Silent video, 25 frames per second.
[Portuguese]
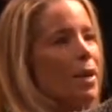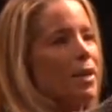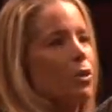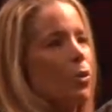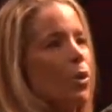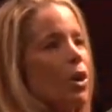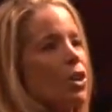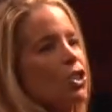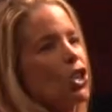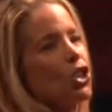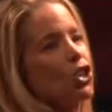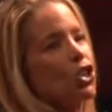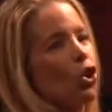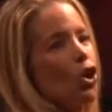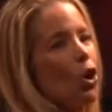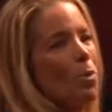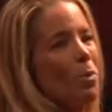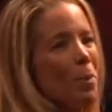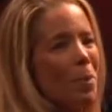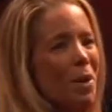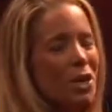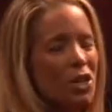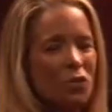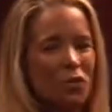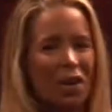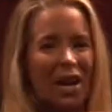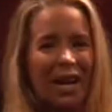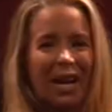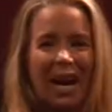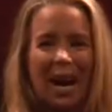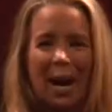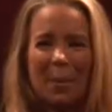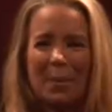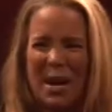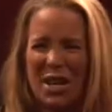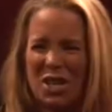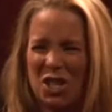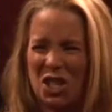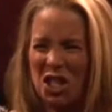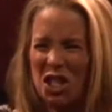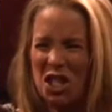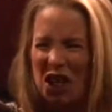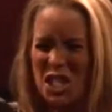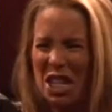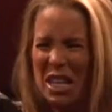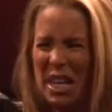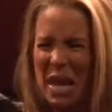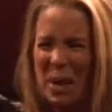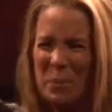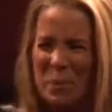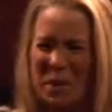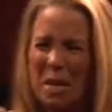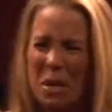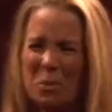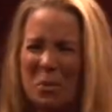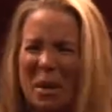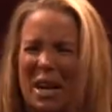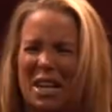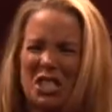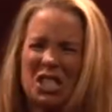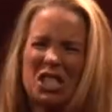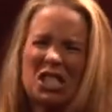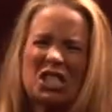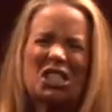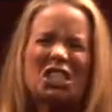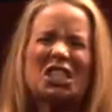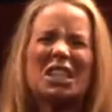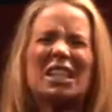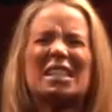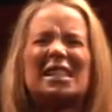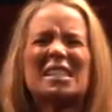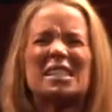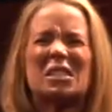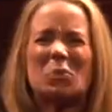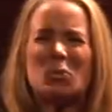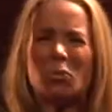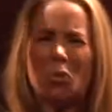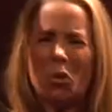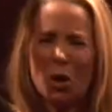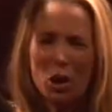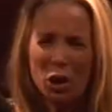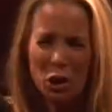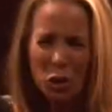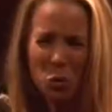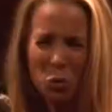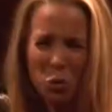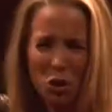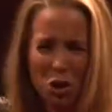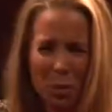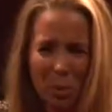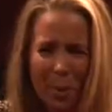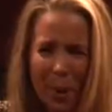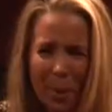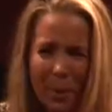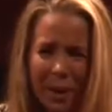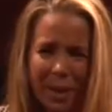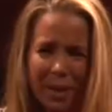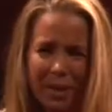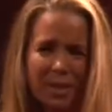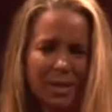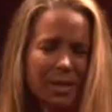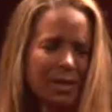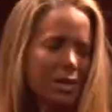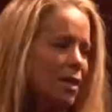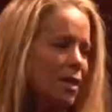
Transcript: Então a gente come bem devagar, mastiga mesmo, mastiga-se muito ultimamente.